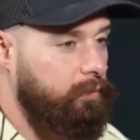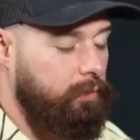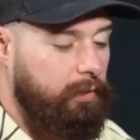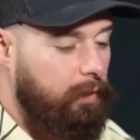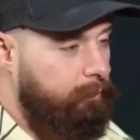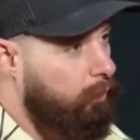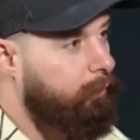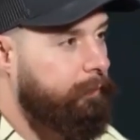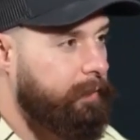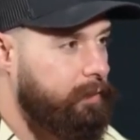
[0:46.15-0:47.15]
Euh, là,
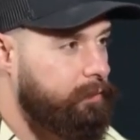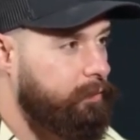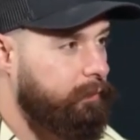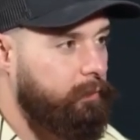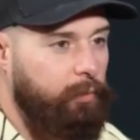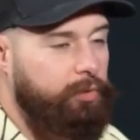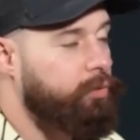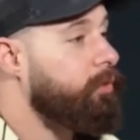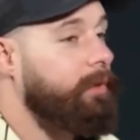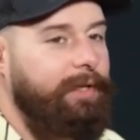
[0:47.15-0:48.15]
pour, on va parler du Covid. Moi, je.